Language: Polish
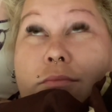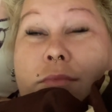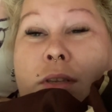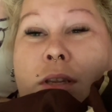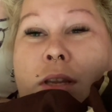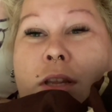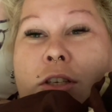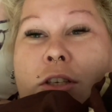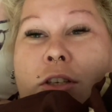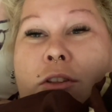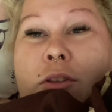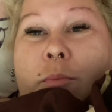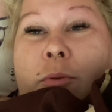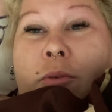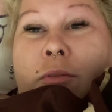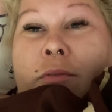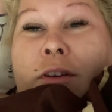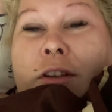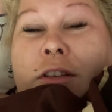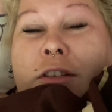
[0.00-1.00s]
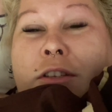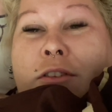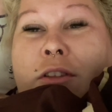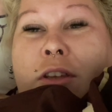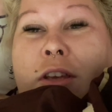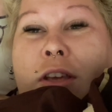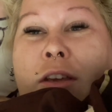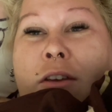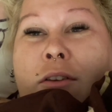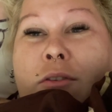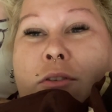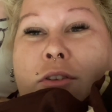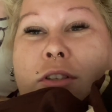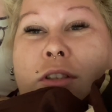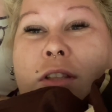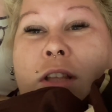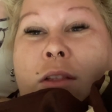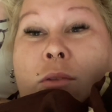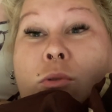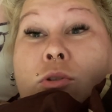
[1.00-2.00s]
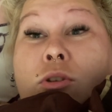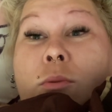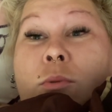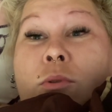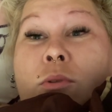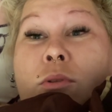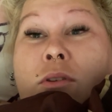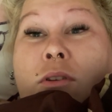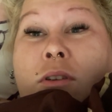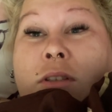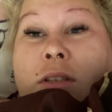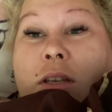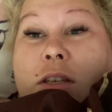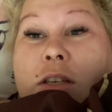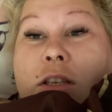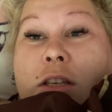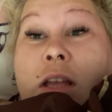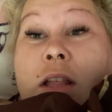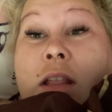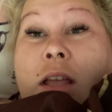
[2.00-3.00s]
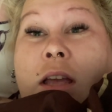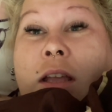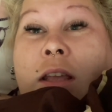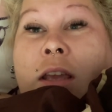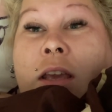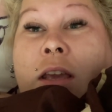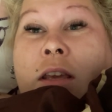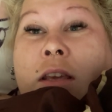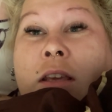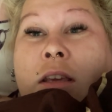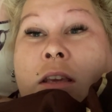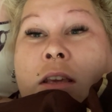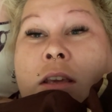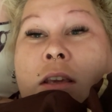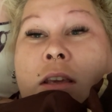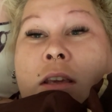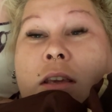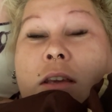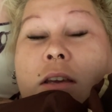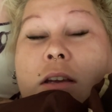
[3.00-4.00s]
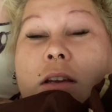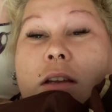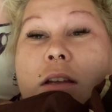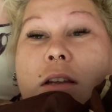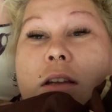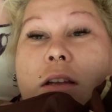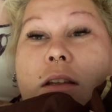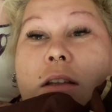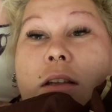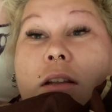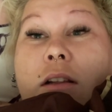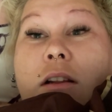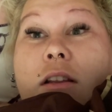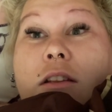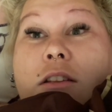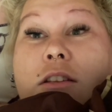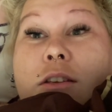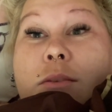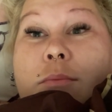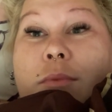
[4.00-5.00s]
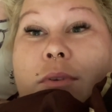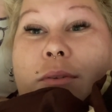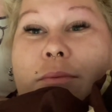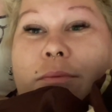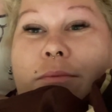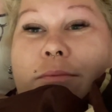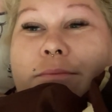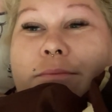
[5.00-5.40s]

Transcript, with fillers: Idę się doprowadzić do jakiegoś stanu, szybciutko zjeść śniadanie i lecimy.